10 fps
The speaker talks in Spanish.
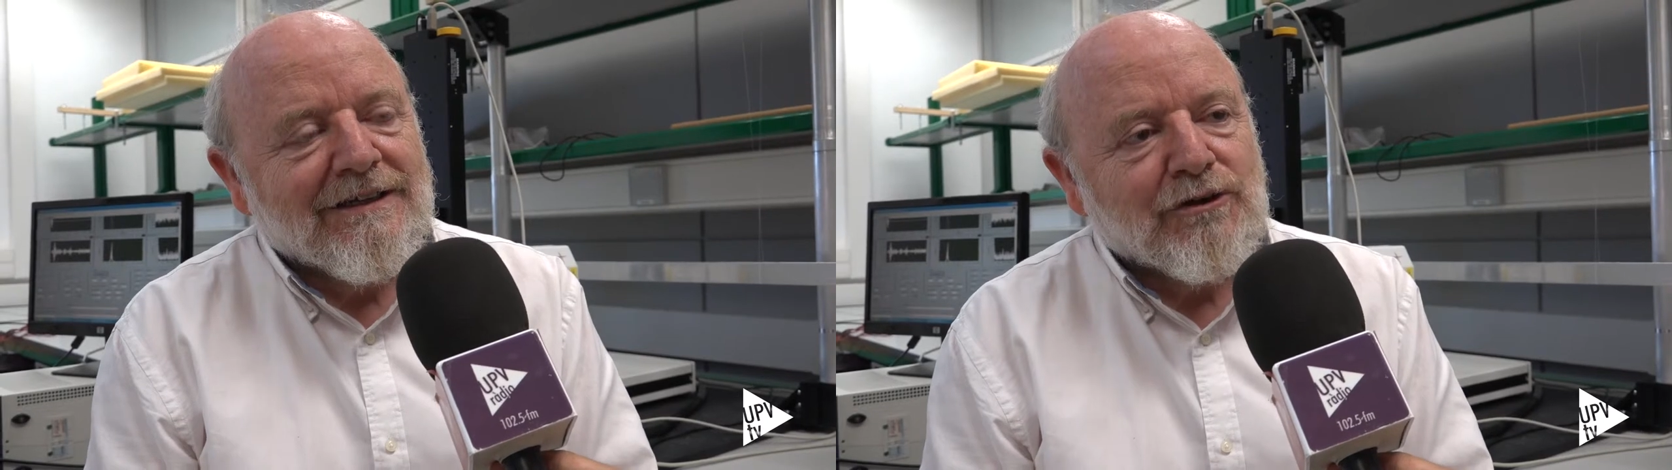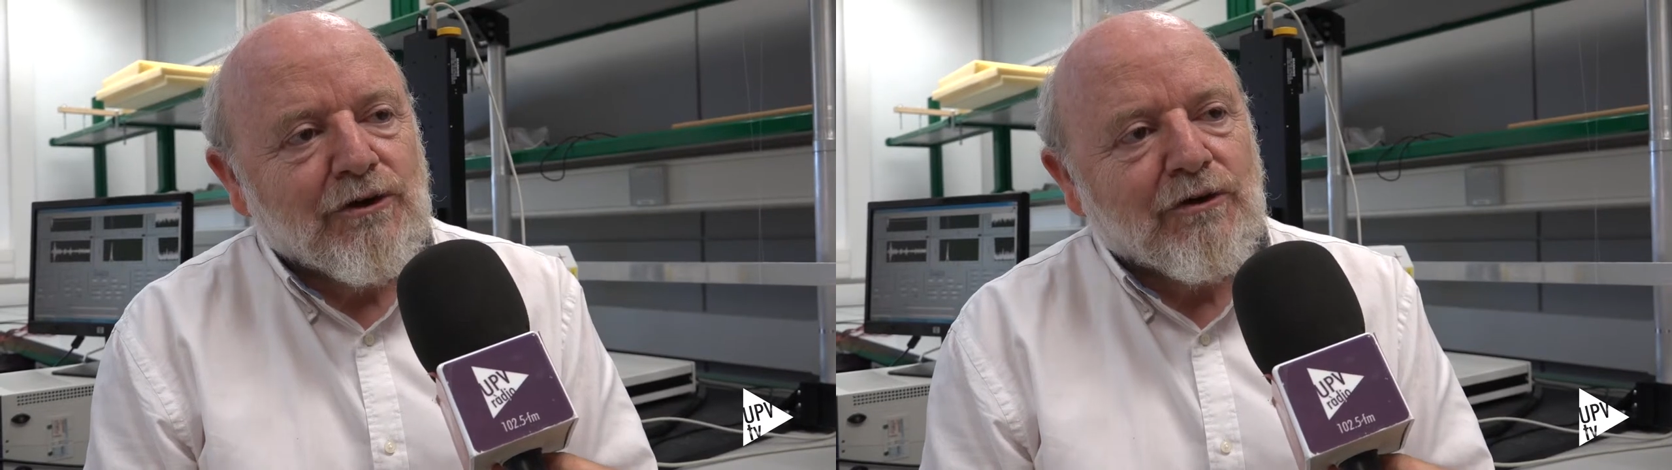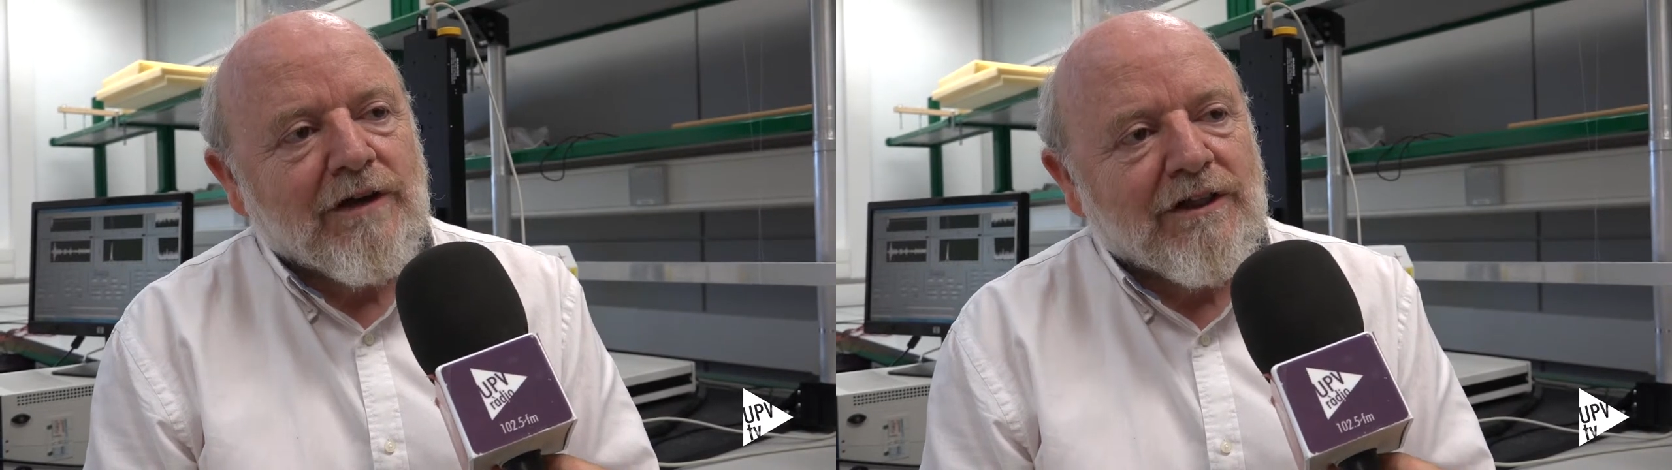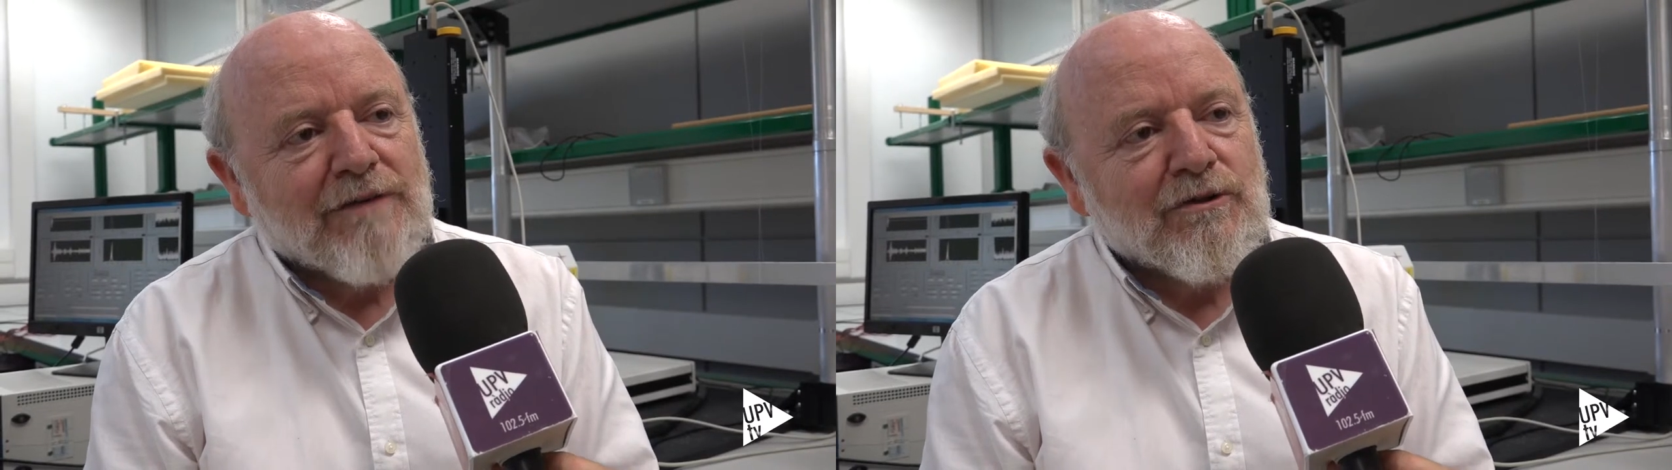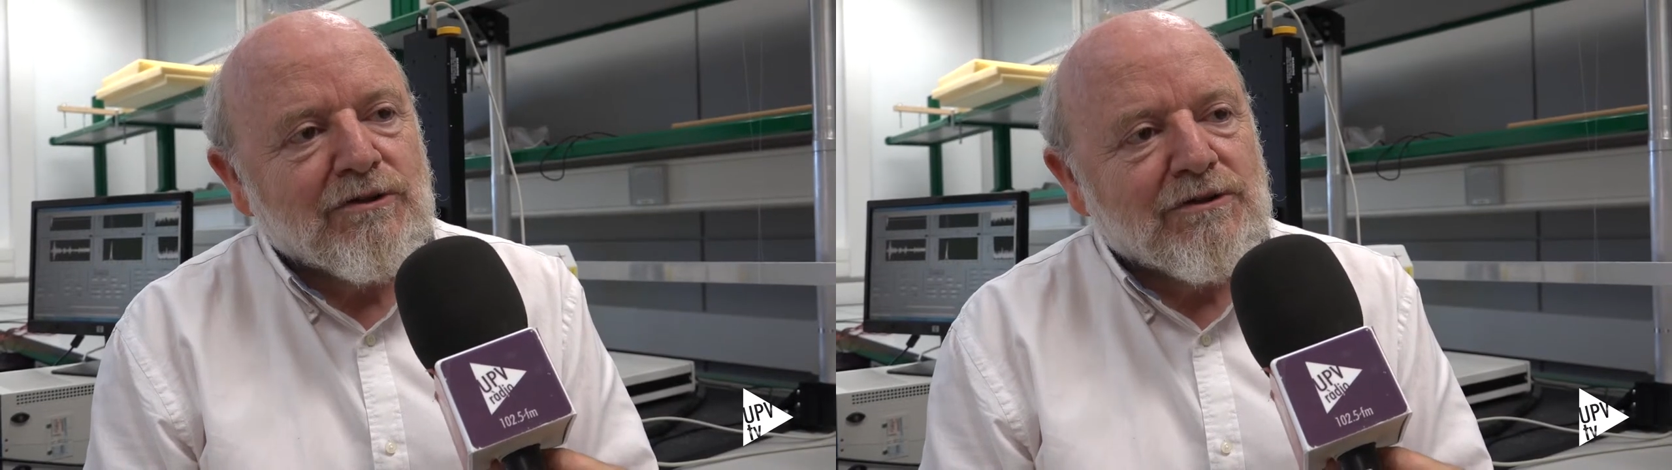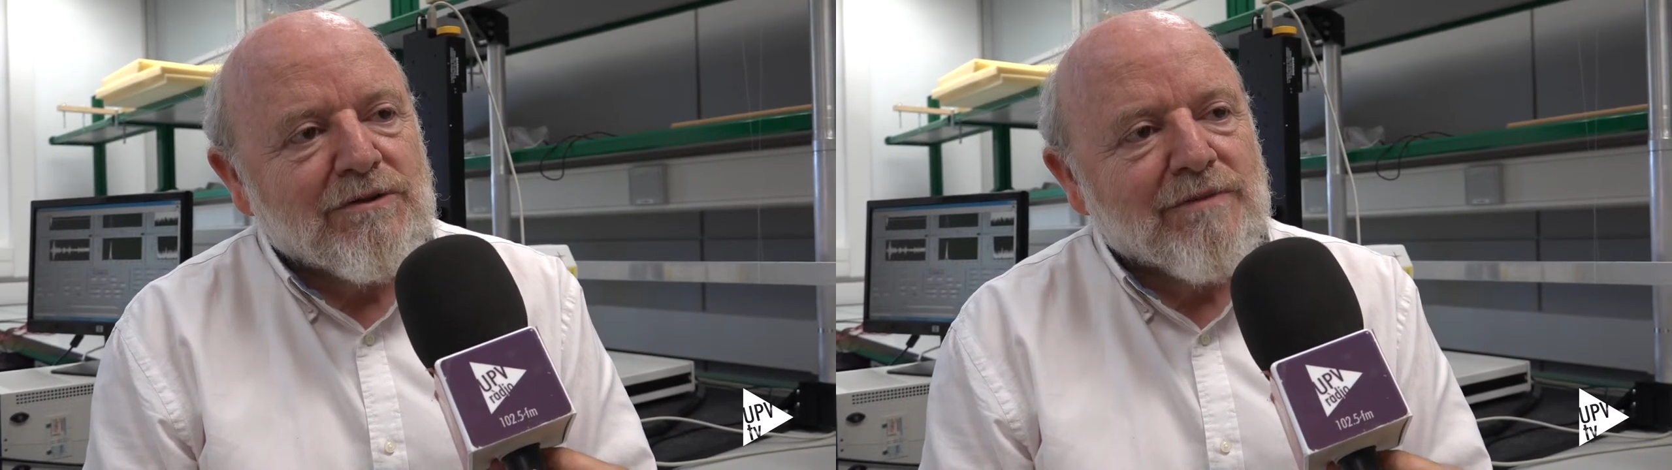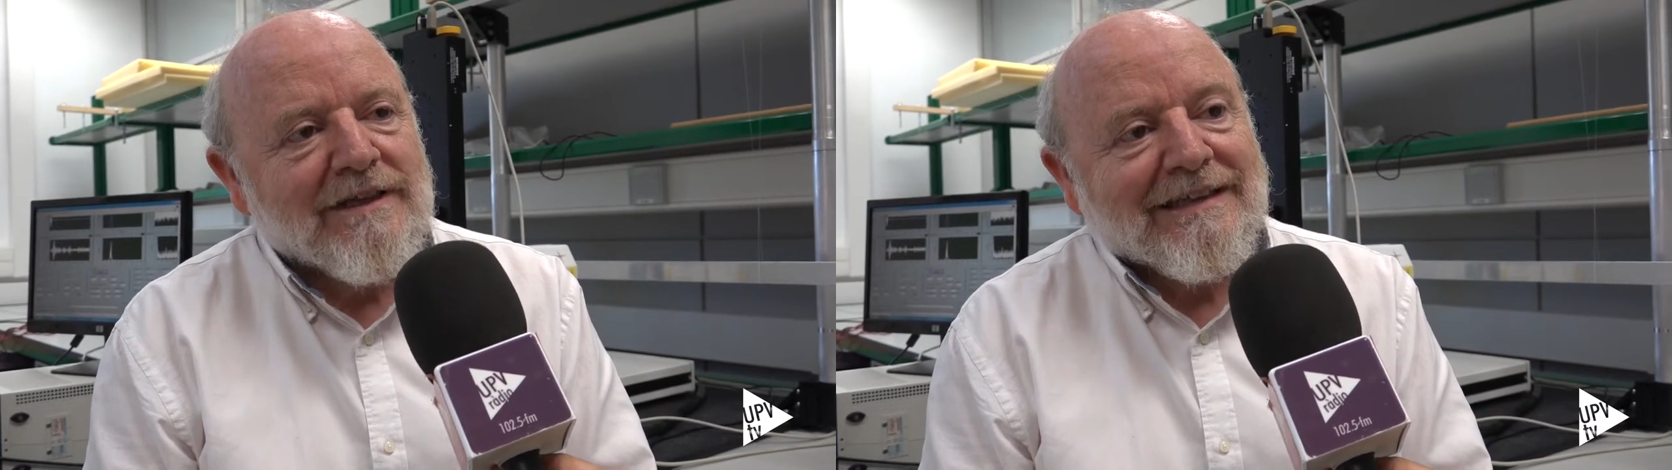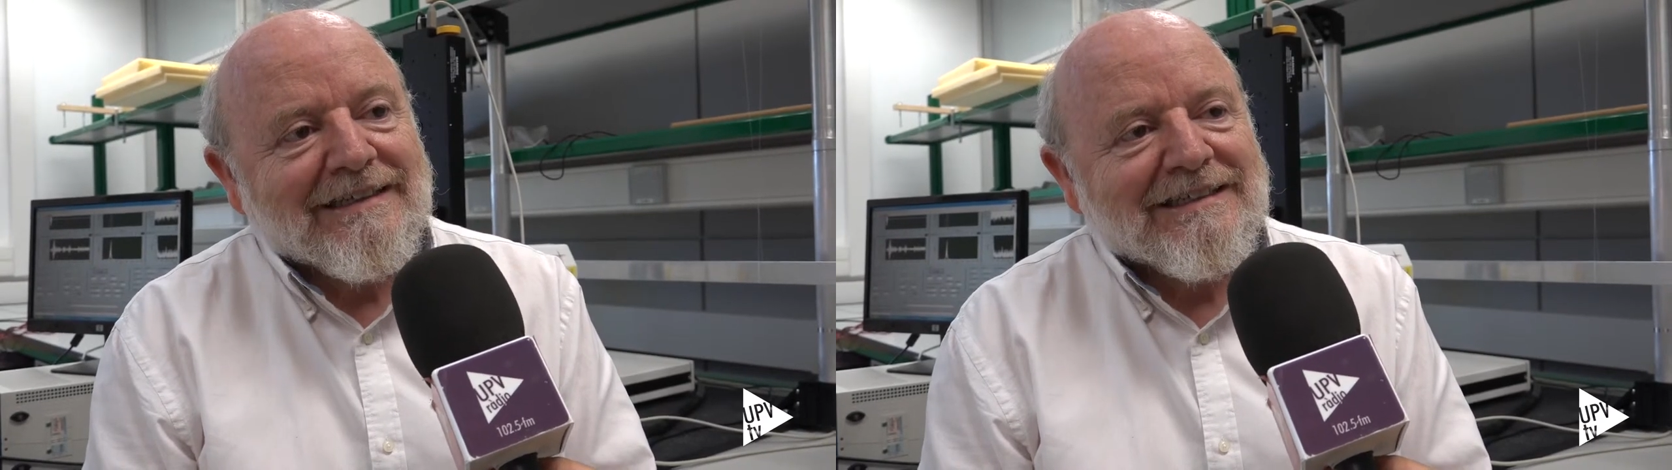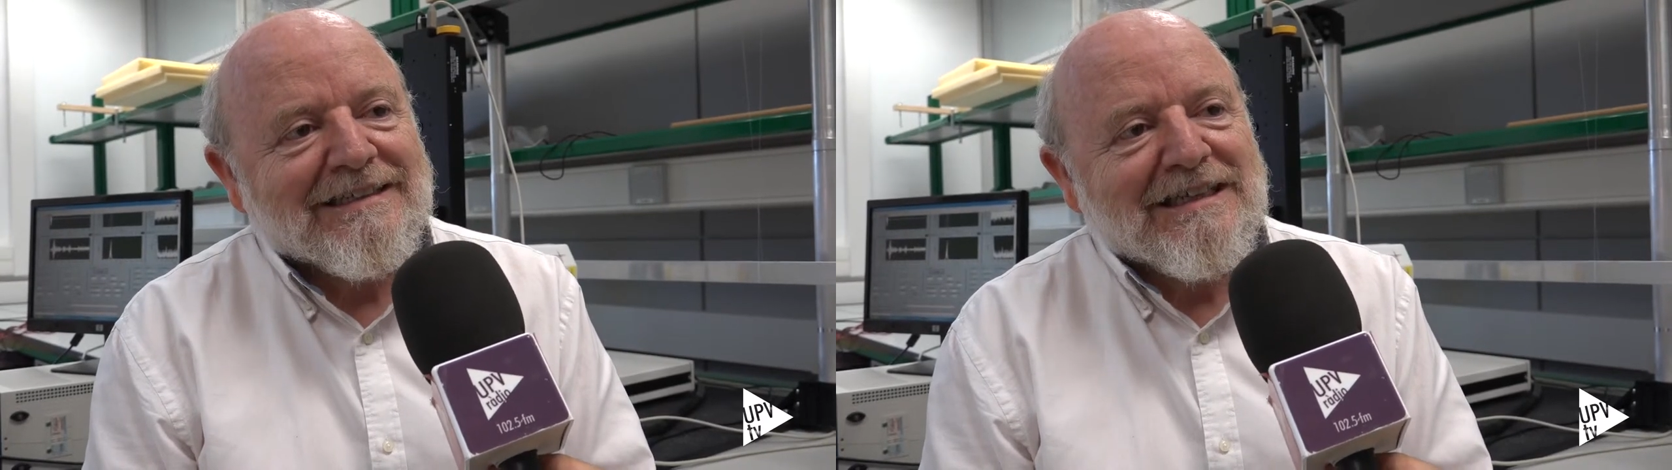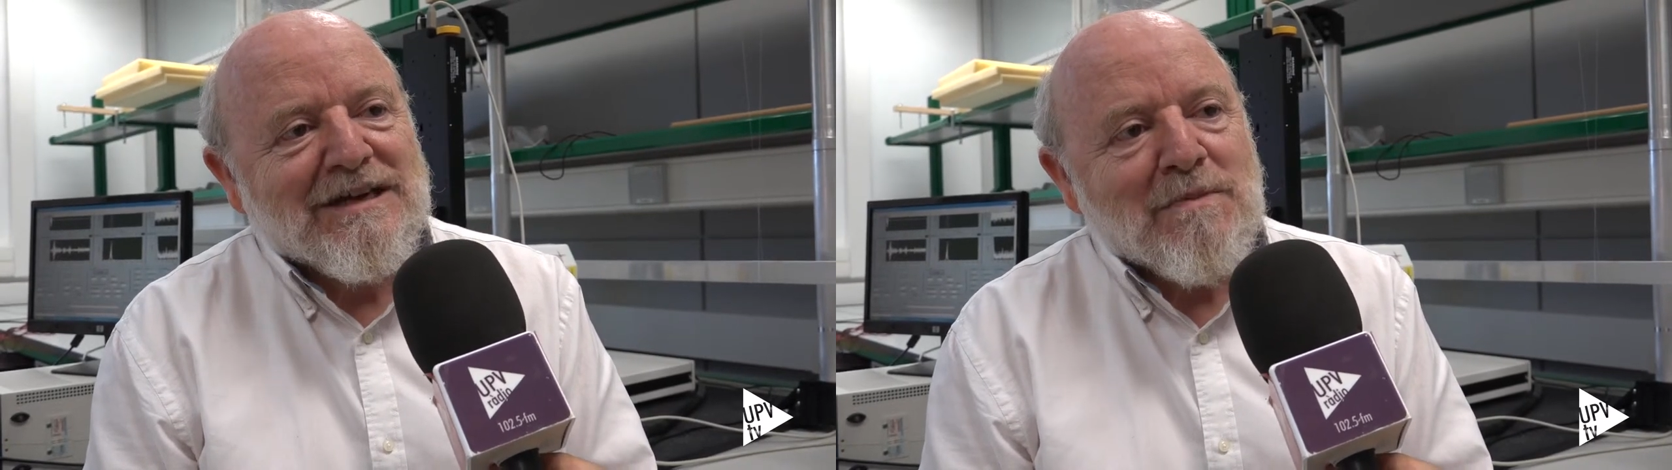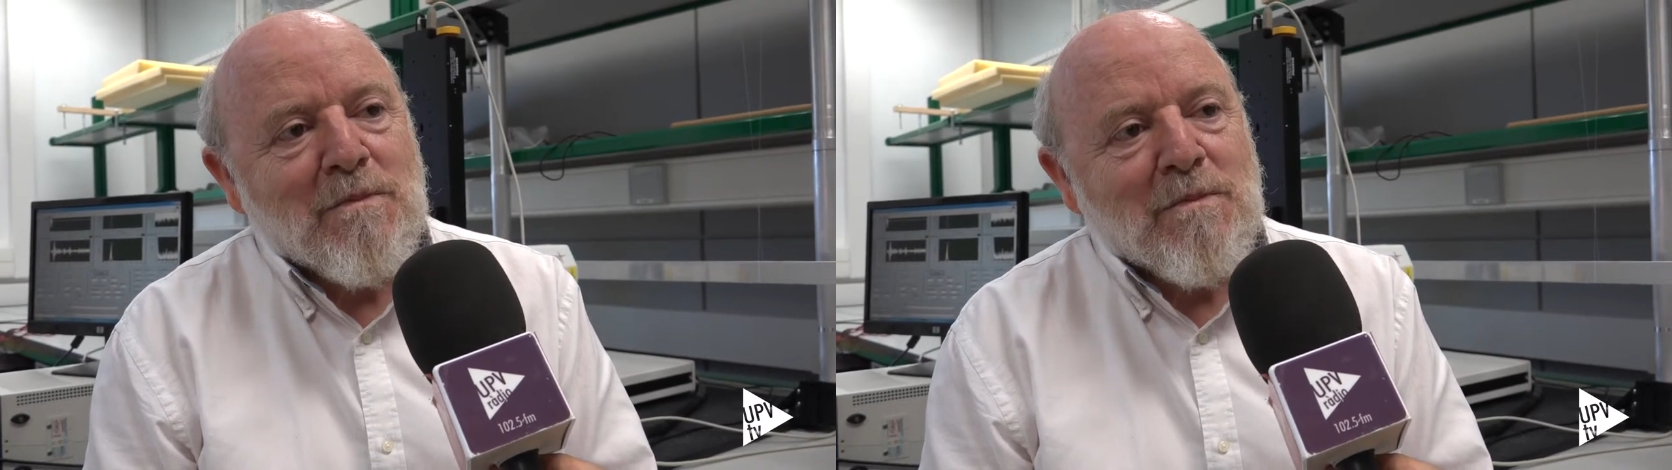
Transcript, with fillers: Todo lo que hacemos mediante este